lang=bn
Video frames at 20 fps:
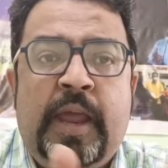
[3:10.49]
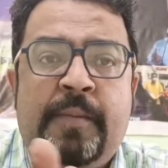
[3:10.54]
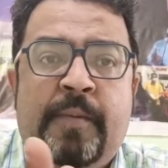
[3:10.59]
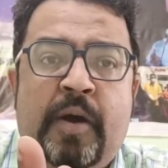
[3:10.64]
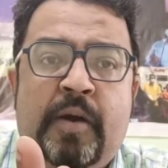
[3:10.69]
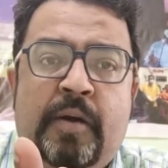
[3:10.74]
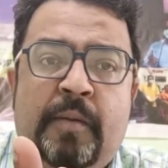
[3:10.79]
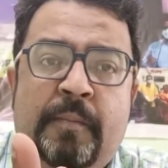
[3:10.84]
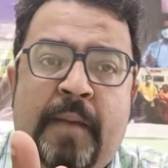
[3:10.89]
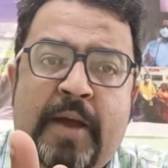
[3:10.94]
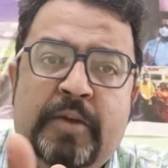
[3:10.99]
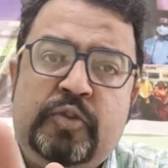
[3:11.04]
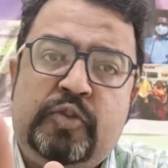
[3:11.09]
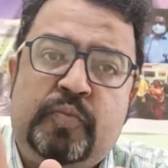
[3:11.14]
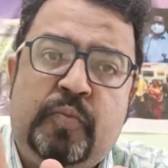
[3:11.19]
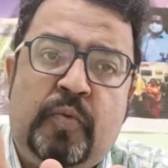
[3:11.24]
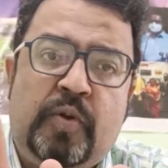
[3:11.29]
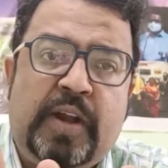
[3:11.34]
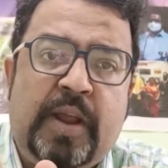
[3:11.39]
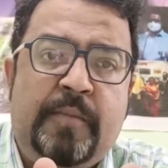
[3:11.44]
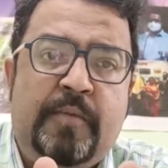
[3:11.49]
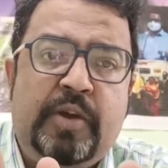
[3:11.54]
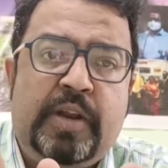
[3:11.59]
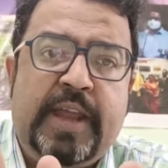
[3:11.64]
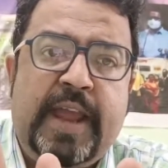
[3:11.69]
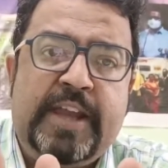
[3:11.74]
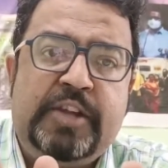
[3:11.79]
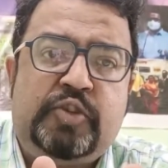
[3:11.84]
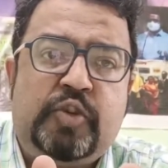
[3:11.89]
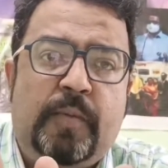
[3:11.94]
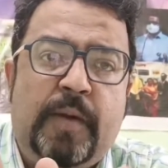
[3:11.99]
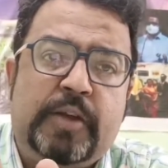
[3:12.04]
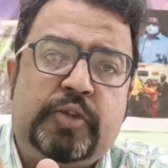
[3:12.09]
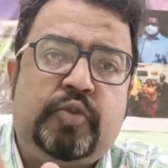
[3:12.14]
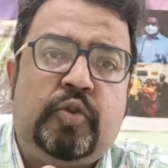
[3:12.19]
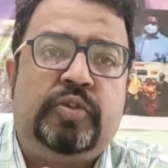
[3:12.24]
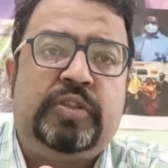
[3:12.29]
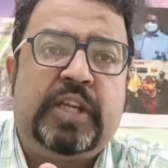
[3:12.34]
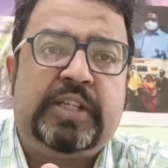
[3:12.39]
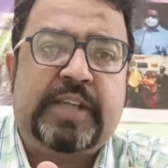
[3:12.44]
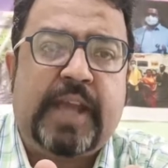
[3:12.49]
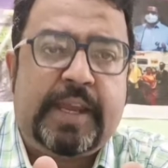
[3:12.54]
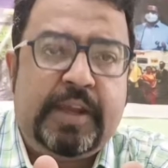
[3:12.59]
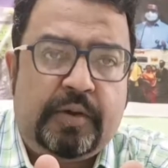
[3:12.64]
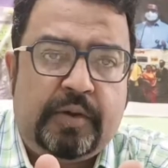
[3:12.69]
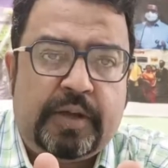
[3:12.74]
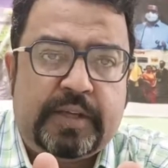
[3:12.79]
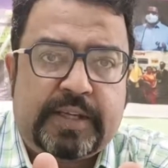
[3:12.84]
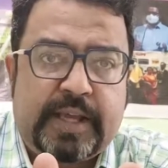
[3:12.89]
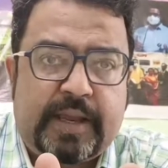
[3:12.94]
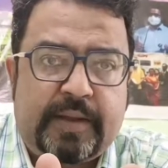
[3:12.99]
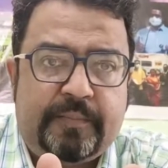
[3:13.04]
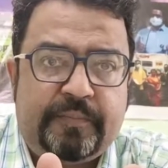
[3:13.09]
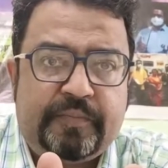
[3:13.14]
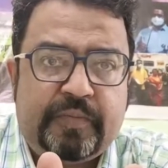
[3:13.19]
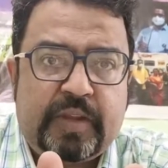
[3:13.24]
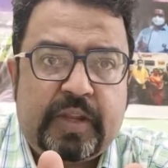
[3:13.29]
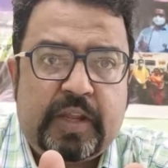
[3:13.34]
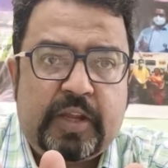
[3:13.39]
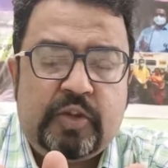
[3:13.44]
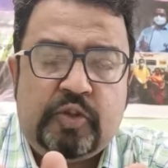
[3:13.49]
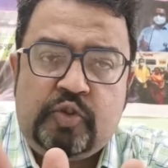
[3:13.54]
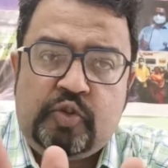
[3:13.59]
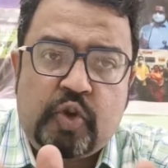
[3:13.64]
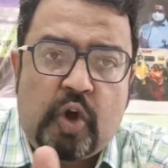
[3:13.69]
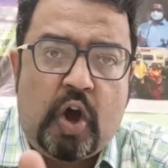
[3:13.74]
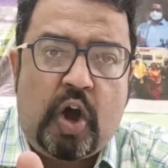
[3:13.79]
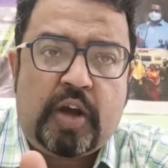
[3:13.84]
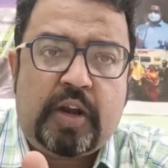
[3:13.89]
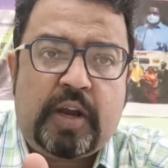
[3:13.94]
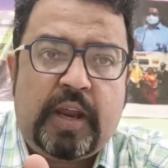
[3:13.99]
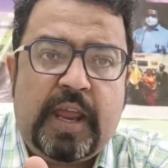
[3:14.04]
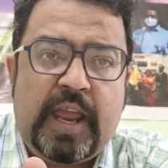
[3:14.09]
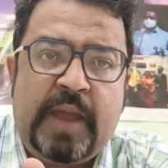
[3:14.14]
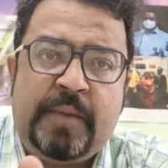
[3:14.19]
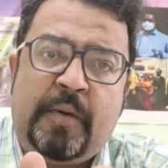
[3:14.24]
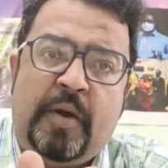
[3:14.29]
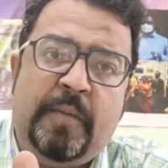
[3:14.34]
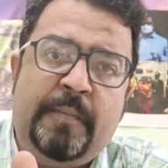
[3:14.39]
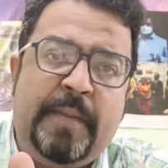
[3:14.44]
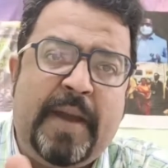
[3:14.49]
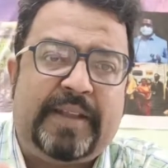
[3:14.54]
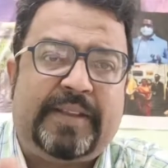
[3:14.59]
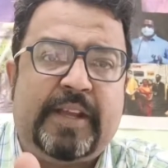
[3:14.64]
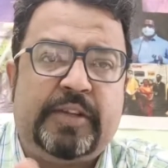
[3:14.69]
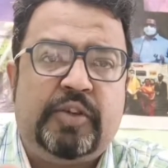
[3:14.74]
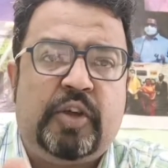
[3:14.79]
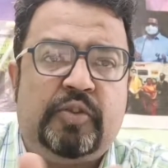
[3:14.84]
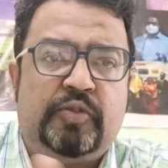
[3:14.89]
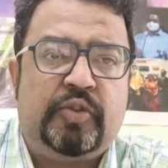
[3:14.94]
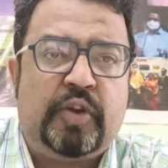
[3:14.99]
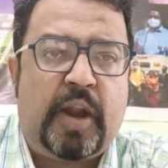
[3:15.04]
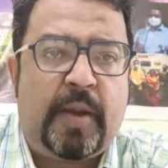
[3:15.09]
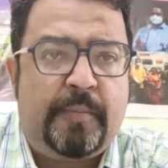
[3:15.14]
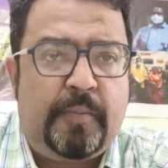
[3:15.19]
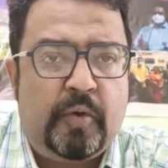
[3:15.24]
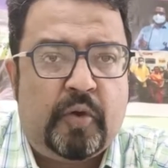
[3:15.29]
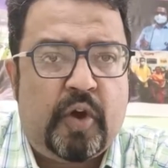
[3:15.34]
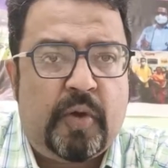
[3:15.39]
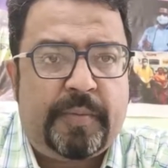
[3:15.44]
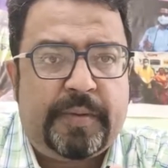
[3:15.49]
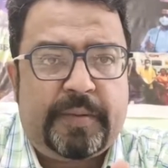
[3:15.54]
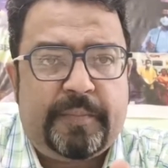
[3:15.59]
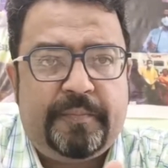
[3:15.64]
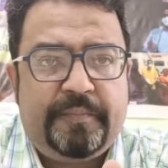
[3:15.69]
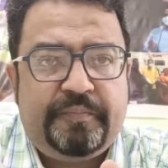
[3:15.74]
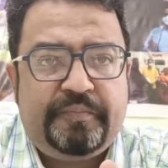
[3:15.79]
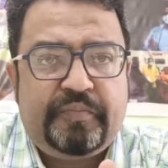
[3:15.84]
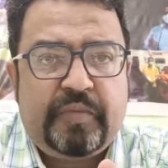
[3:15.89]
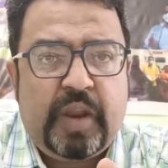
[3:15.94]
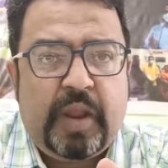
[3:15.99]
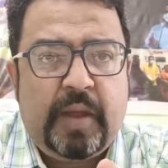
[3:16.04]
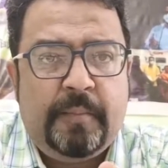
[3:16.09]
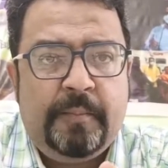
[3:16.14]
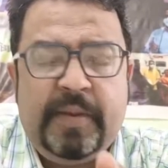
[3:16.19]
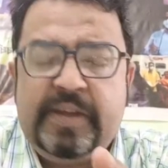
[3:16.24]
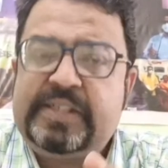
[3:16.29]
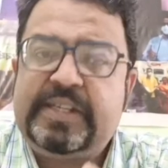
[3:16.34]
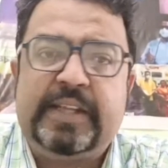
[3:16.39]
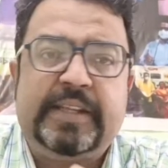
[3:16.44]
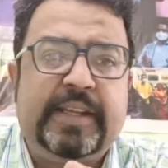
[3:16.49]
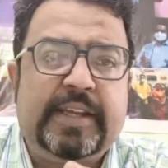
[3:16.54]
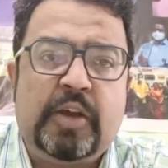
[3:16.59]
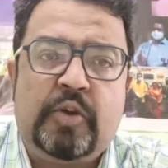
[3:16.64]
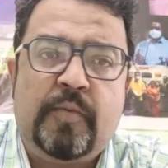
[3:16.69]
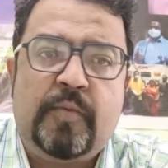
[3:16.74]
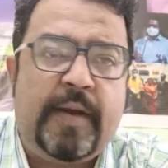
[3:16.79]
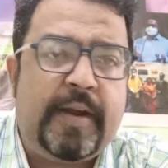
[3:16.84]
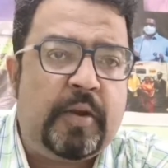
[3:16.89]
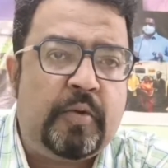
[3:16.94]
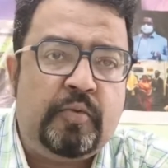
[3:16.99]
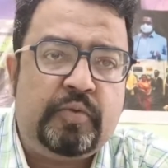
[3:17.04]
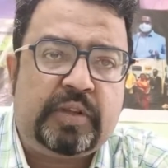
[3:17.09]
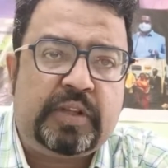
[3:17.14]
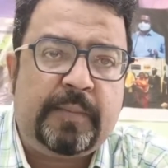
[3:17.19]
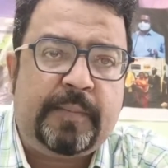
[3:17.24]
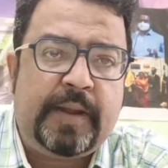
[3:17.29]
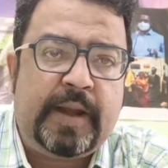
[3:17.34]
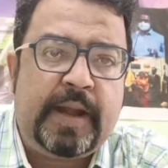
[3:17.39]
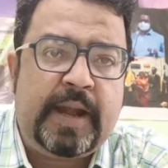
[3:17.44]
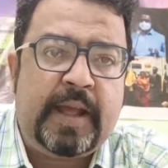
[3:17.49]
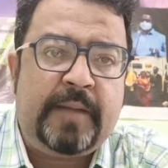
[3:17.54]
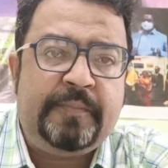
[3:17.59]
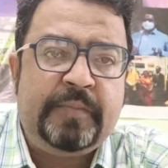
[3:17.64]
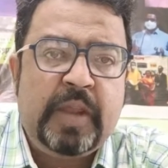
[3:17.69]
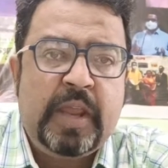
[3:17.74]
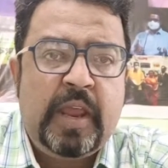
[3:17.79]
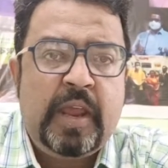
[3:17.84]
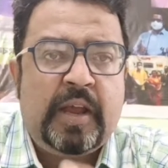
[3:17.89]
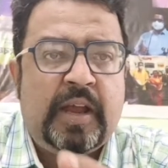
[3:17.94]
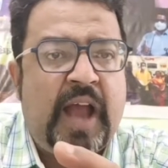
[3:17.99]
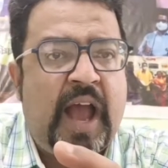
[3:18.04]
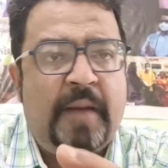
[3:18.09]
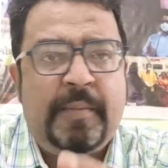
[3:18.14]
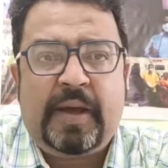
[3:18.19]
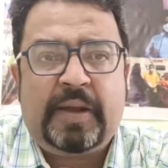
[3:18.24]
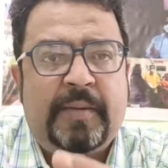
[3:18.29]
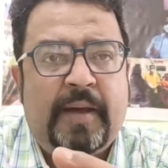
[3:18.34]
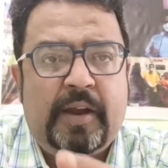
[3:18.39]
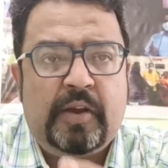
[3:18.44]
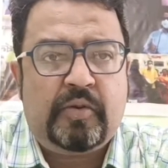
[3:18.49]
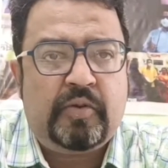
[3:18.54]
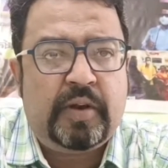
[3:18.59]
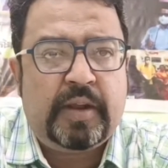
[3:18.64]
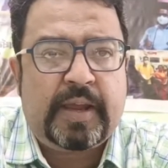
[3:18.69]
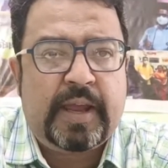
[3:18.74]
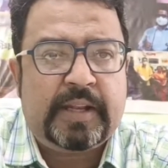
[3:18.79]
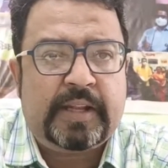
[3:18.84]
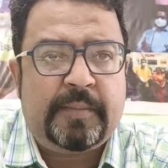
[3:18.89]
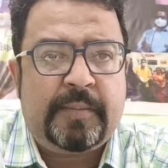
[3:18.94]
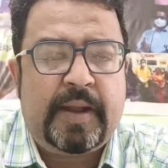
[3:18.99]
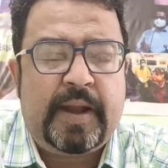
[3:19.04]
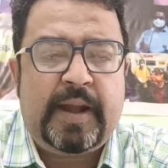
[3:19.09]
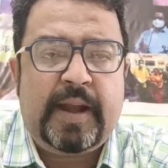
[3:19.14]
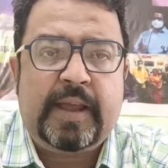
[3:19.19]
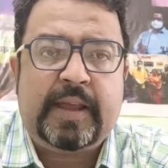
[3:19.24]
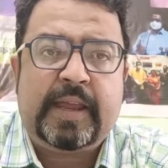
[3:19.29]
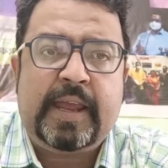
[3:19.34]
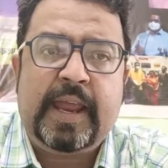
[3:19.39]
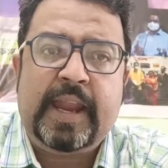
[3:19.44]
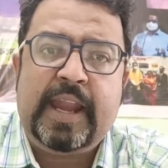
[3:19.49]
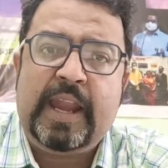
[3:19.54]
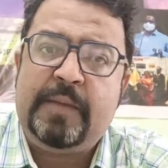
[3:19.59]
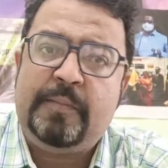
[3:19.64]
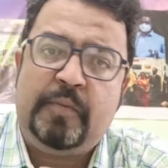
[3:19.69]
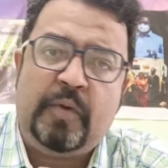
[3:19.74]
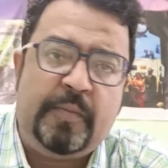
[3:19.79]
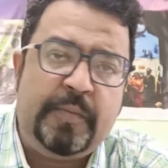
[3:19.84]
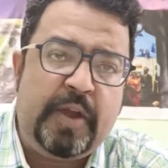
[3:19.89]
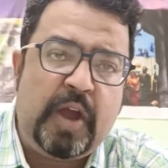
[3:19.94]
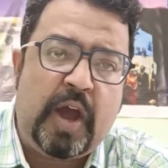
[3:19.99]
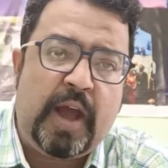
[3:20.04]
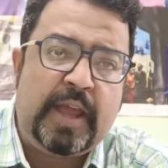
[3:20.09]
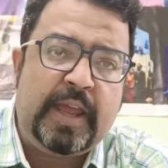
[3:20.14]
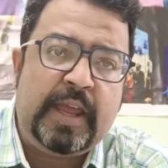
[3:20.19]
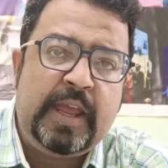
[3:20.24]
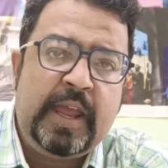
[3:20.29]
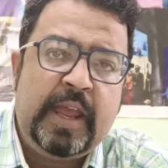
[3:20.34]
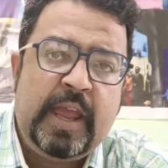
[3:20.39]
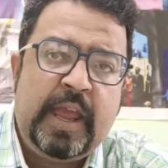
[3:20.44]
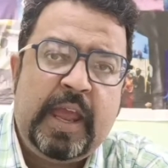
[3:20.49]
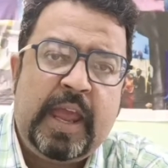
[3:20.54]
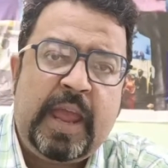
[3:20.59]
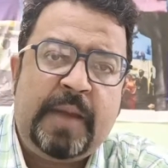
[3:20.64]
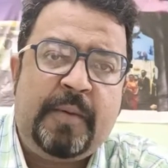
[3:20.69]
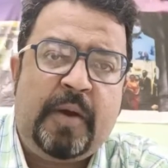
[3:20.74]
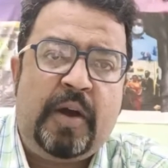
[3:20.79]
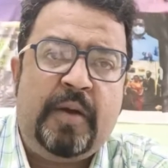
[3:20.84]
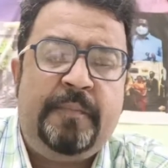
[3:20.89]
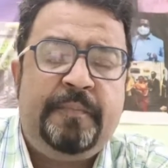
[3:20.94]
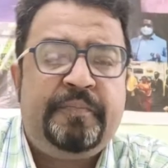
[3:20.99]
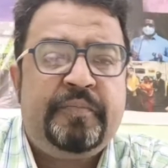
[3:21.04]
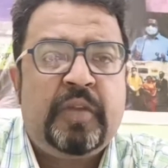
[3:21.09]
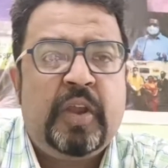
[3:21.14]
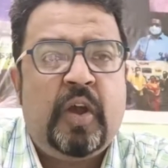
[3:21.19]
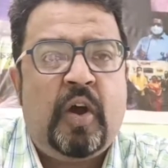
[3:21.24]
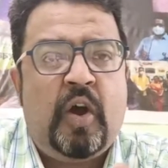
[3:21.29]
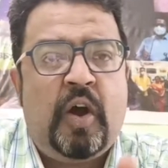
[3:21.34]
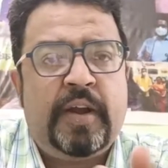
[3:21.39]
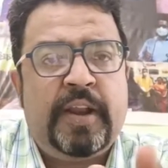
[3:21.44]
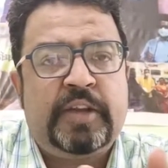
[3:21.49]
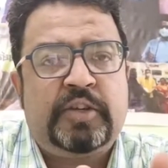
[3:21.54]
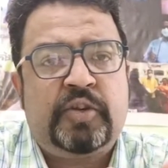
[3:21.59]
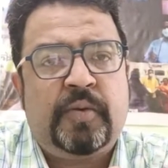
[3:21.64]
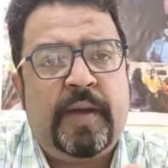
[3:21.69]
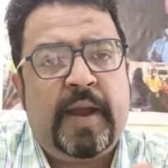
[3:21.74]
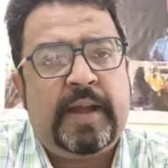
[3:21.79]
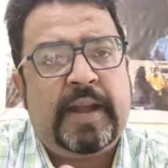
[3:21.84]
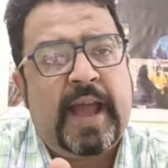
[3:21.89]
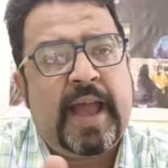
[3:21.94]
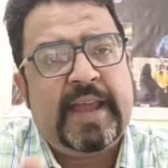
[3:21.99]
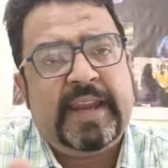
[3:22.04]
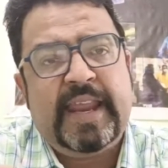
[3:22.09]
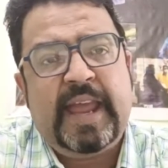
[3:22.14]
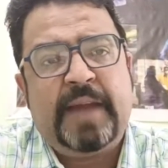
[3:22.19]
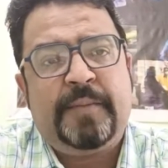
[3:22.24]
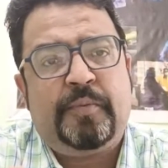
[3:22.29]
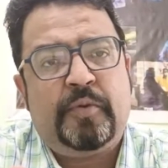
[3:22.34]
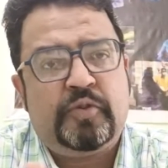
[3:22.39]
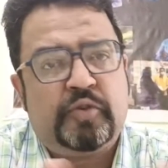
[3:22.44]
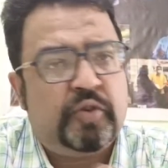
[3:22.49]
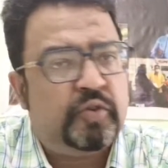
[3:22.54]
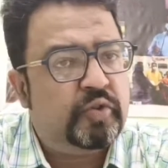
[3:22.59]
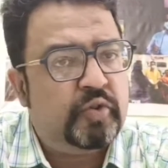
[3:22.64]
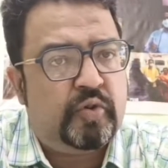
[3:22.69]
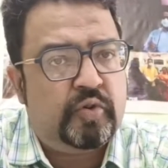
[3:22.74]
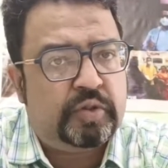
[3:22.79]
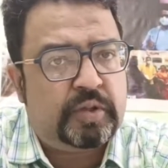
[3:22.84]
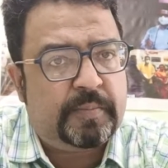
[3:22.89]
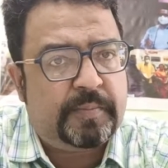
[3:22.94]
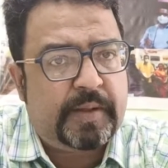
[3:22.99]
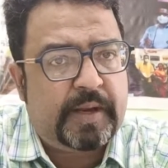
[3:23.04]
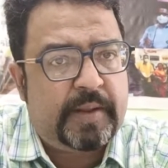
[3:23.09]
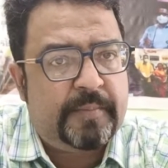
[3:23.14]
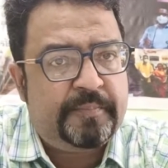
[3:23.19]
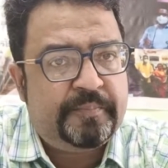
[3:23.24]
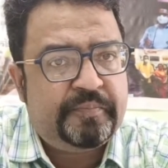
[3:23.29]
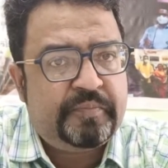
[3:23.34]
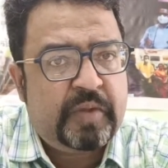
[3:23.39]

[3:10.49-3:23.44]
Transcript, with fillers: এবং মানুষ মোটামুটি এই সময় শয্যাশায়ী হয়ে যায় জ্বর এবং ব্যথা যন্ত্রণার প্রকোপে বিছনা থেকে খুব একটা উঠতে পারে না খাবার ভালো করে খেতে পারে না খেলে বমি হয় এবং অনেক সময় ডায়রিয়া পর্যন্ত হতে পারে